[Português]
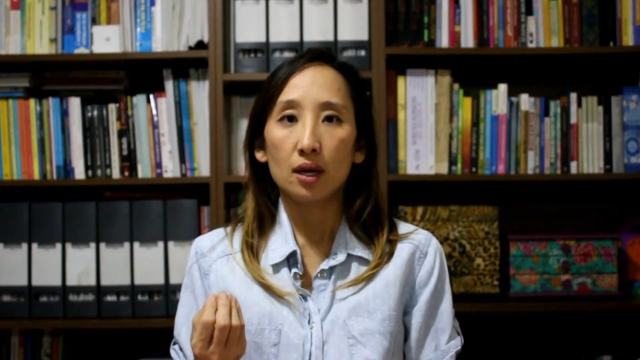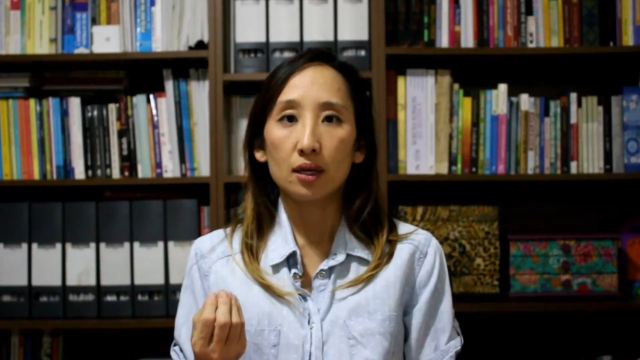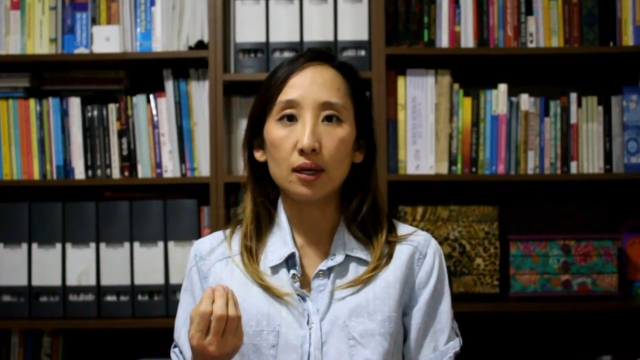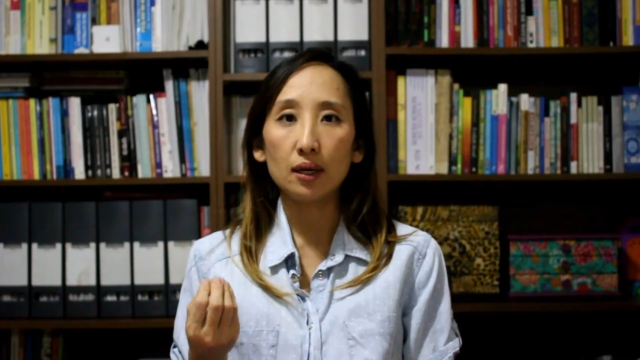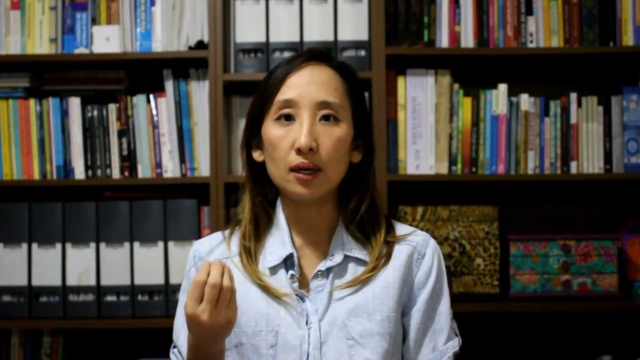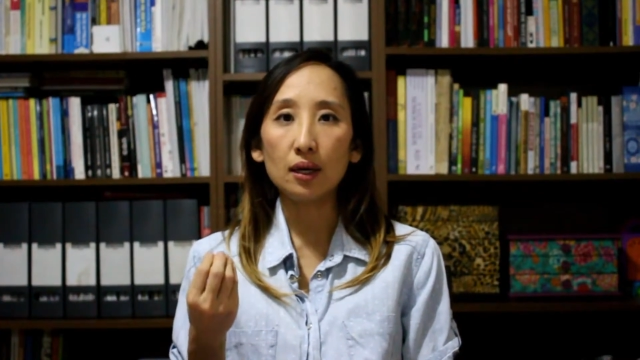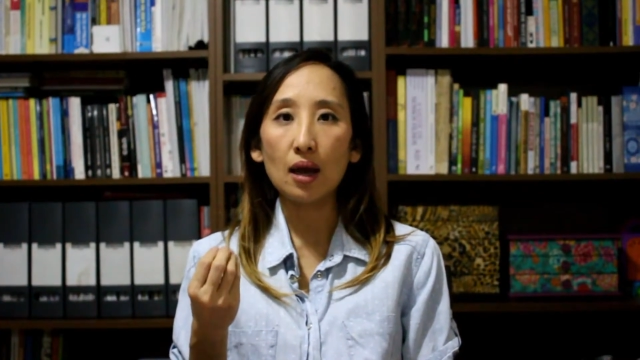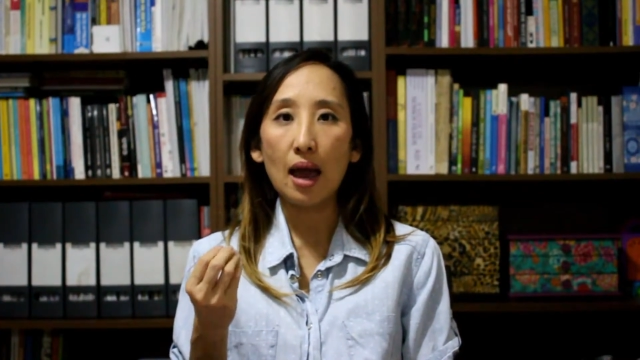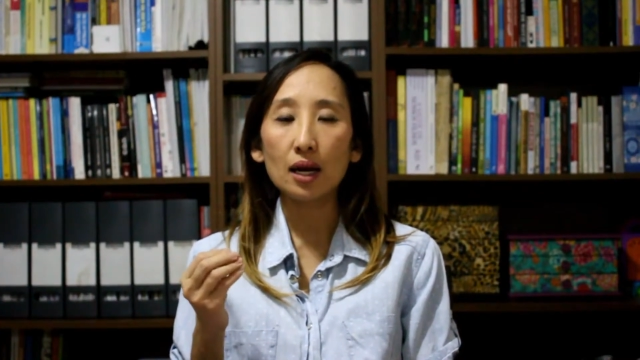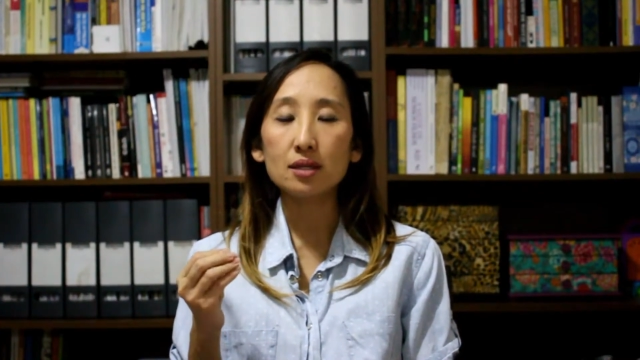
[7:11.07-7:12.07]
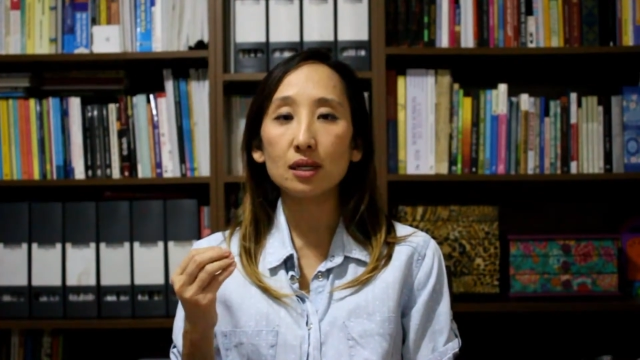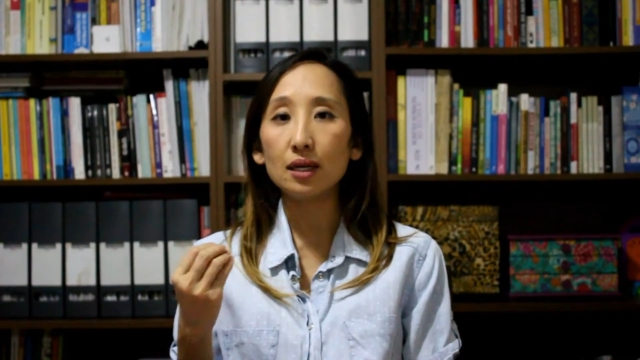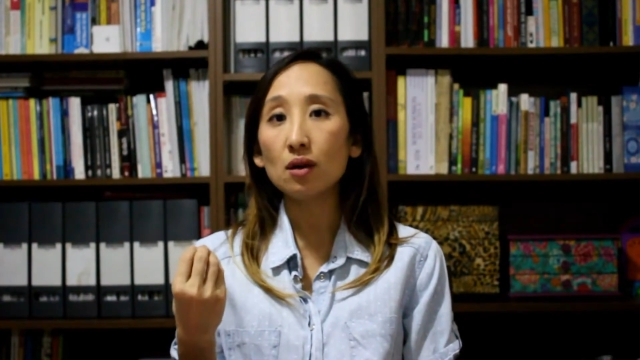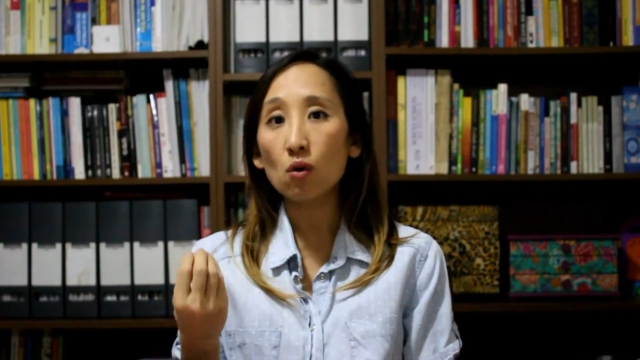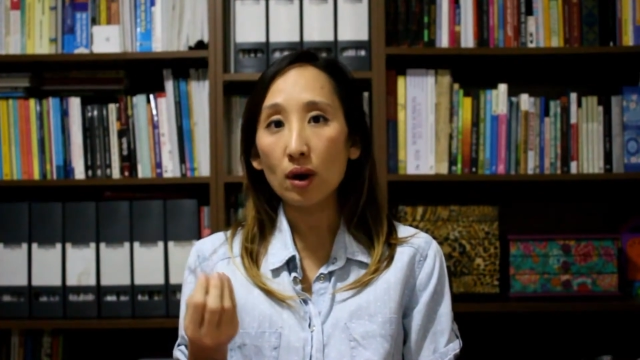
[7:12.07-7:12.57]
que elas
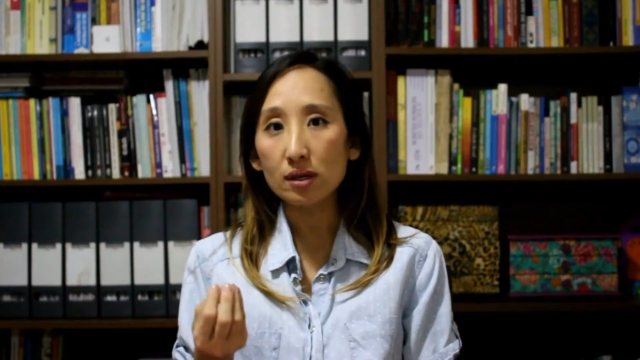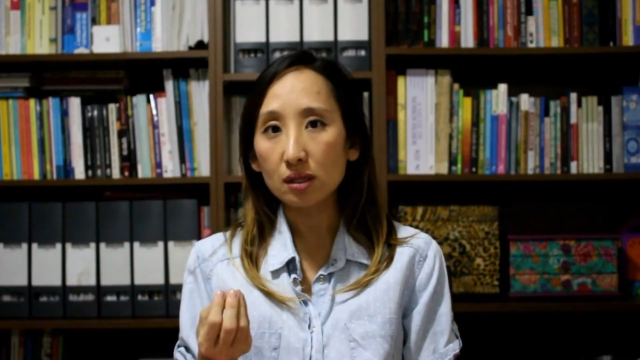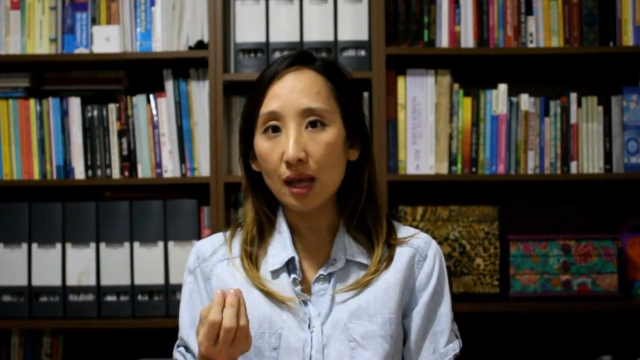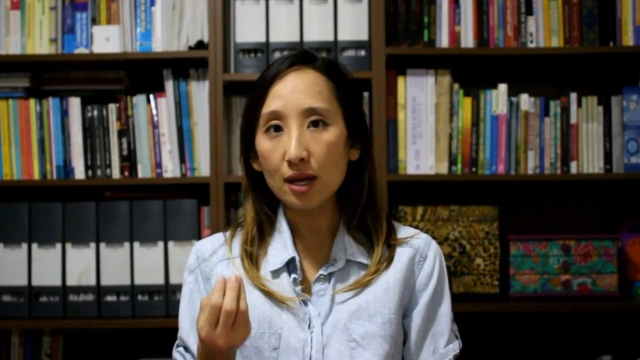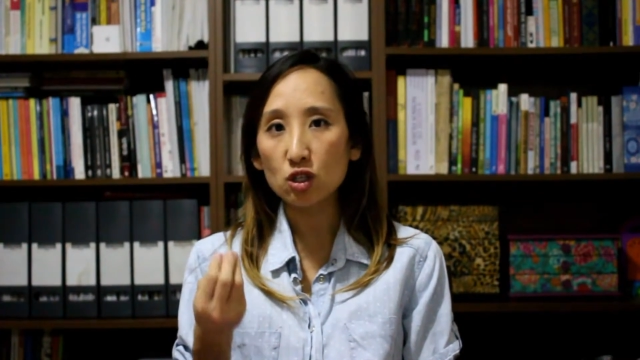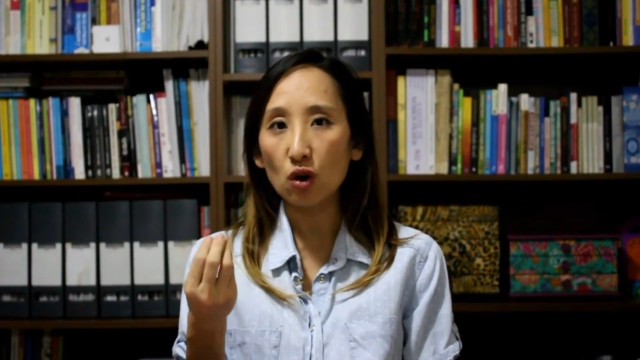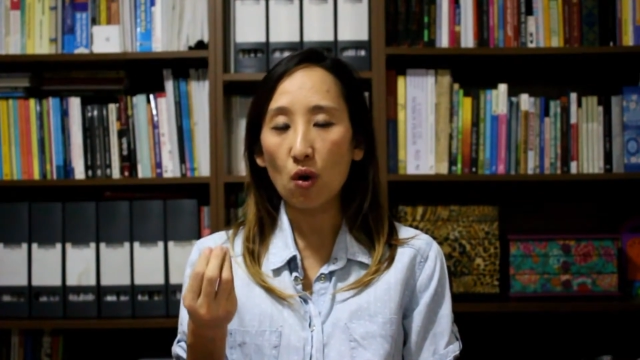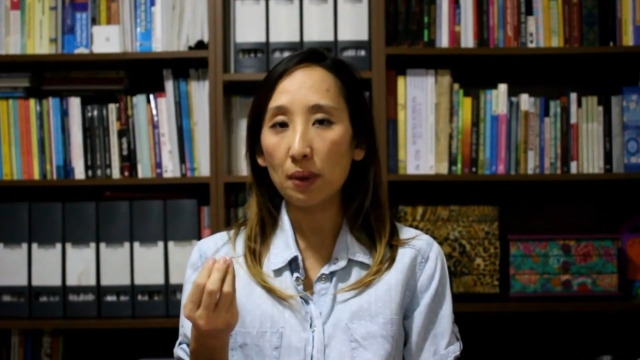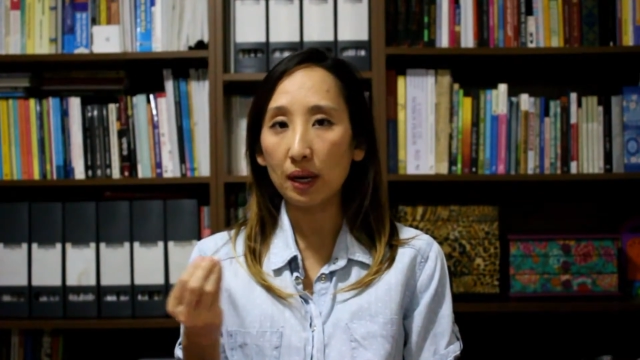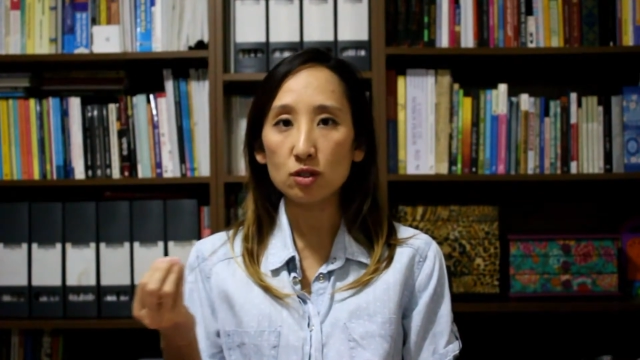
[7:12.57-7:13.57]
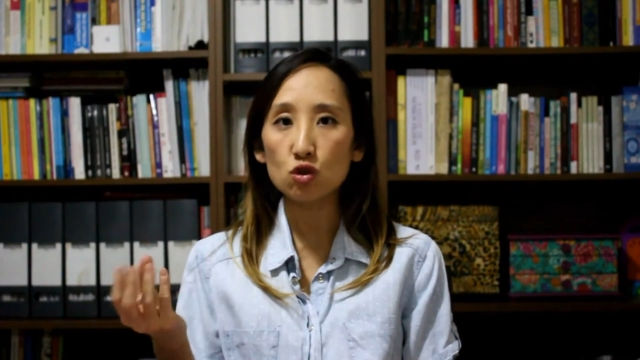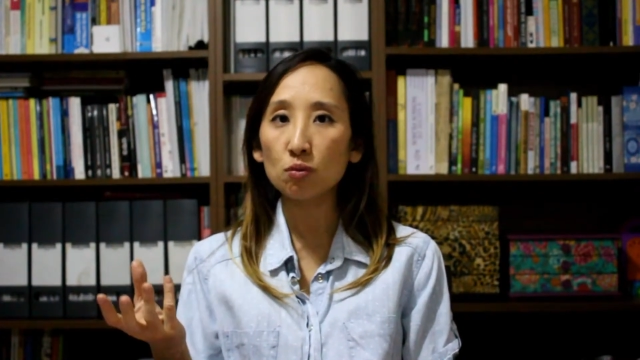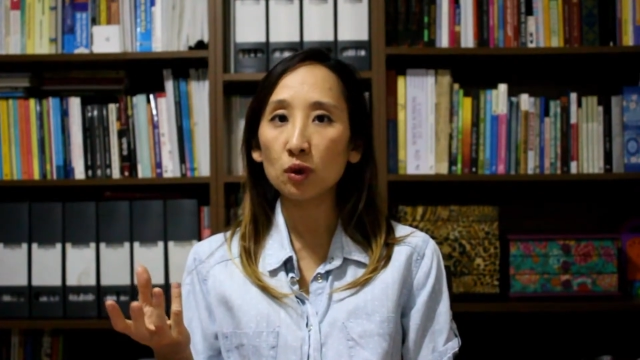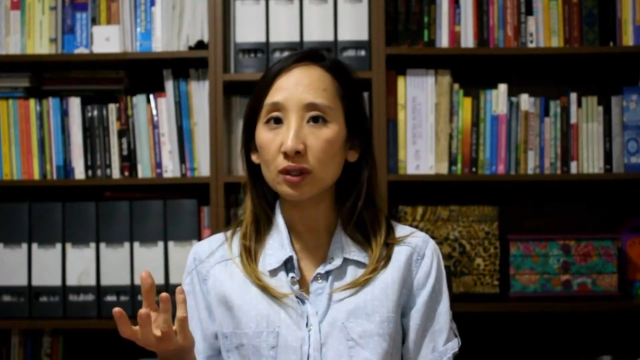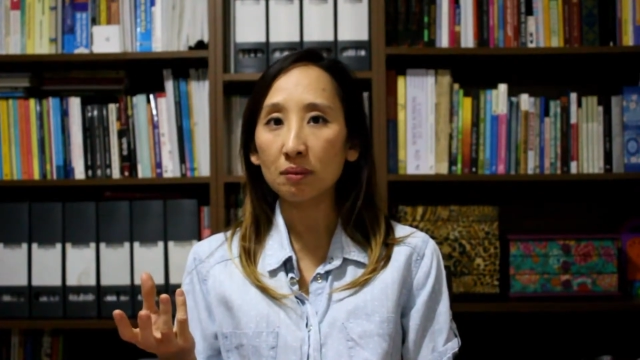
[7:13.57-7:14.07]
lidam com a estética, com a beleza de
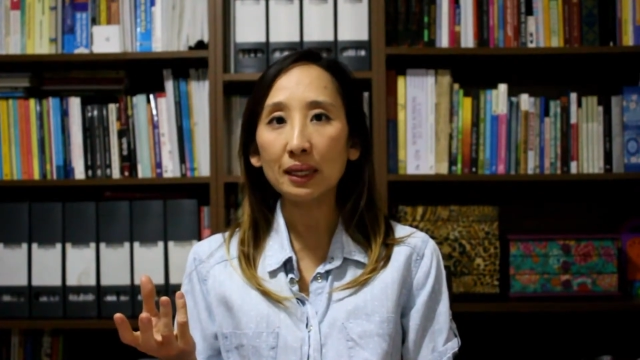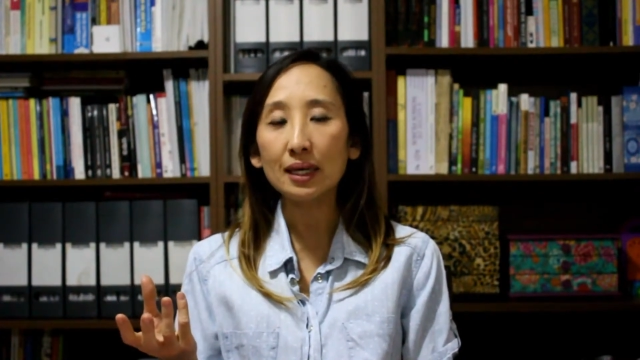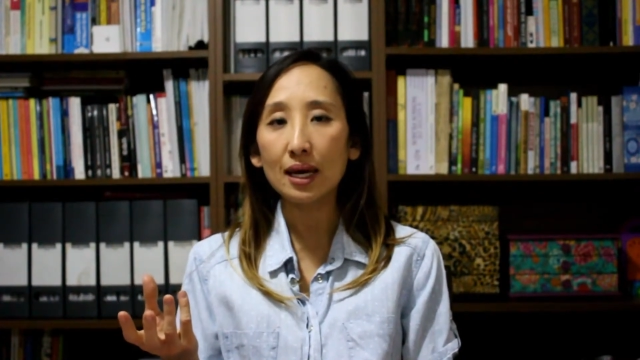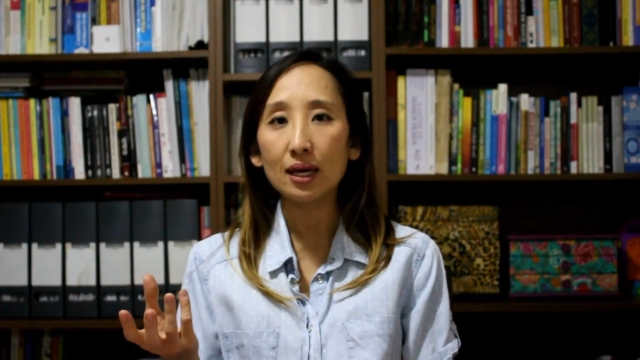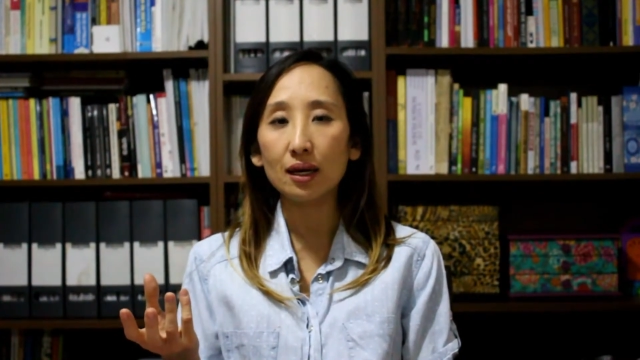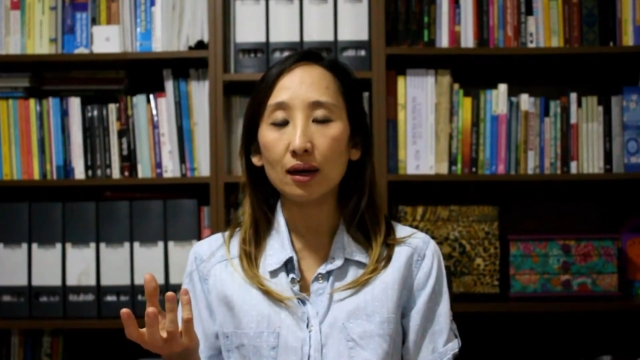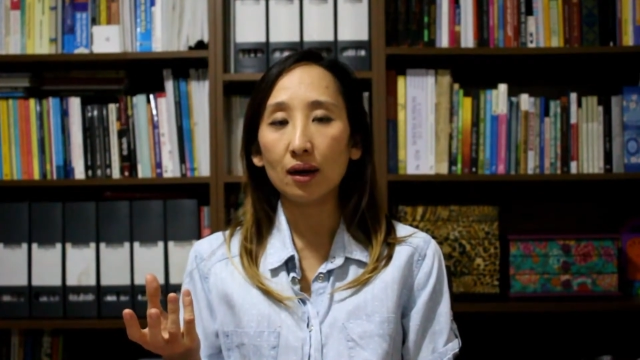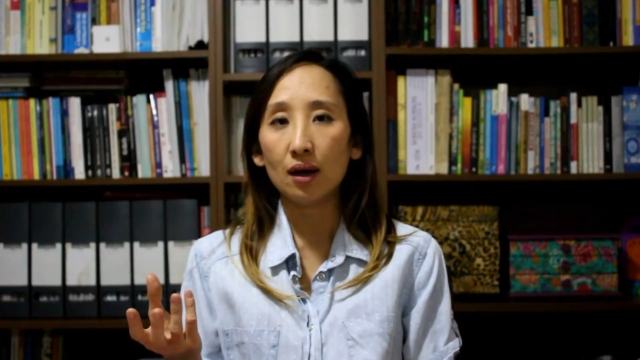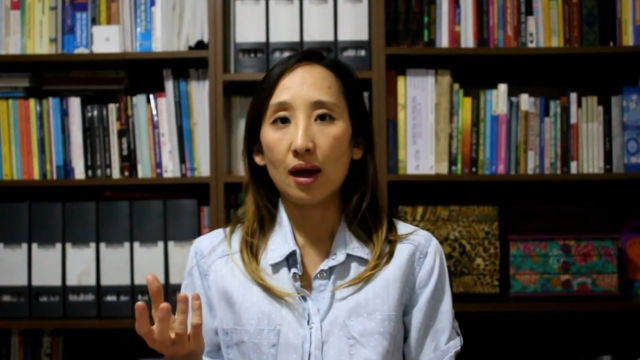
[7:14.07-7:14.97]
uma outra maneira.